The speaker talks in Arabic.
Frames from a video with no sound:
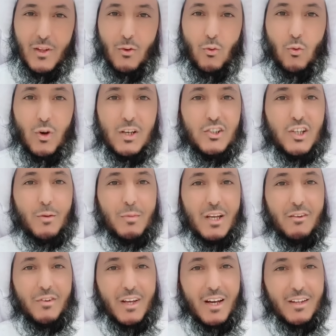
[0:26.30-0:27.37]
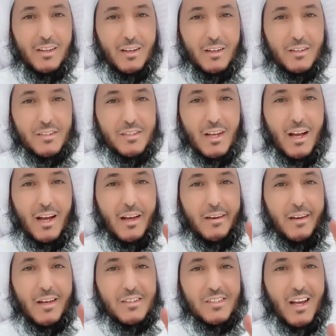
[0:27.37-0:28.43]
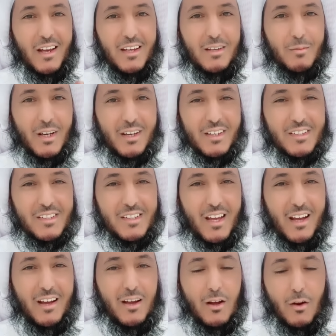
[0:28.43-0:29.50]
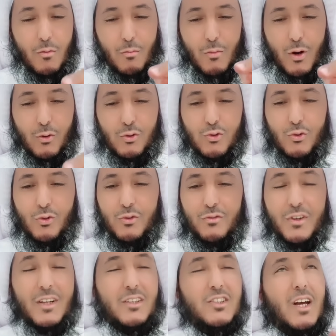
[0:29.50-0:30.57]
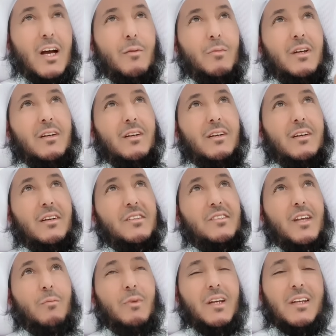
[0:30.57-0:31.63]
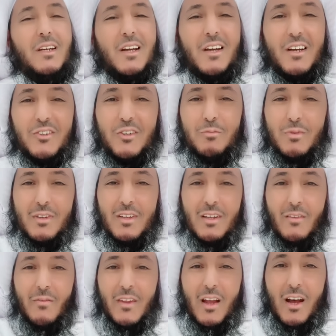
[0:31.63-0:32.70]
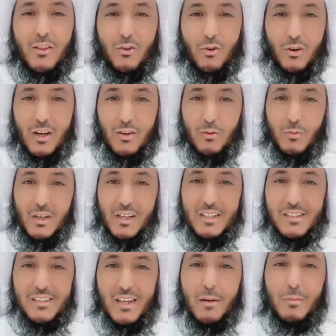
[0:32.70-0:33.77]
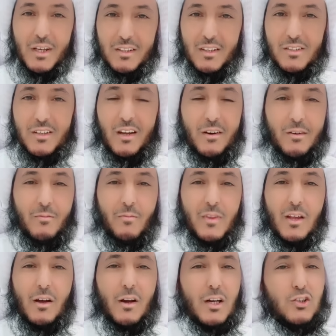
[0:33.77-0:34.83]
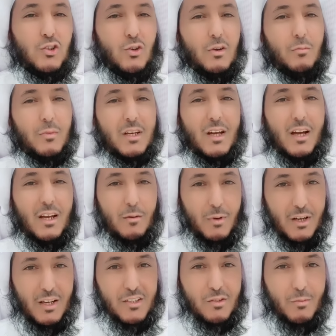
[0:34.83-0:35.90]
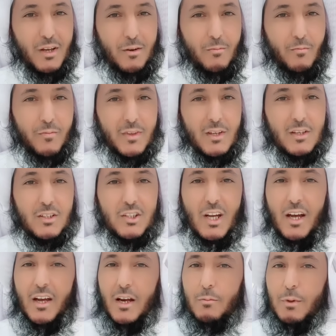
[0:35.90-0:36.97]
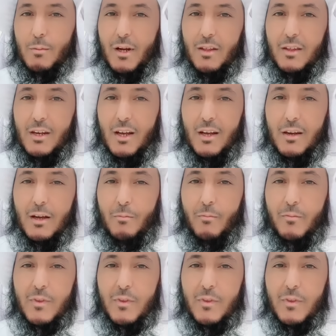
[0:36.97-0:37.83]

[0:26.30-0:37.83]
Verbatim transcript: والجميل في هذه القصة أن صاحب القصة موجود في الجامع يستمع إلى الخطيب أذكر لكم القصة باختصار رجل من أهل بالأسمر شعر ببعض الآلام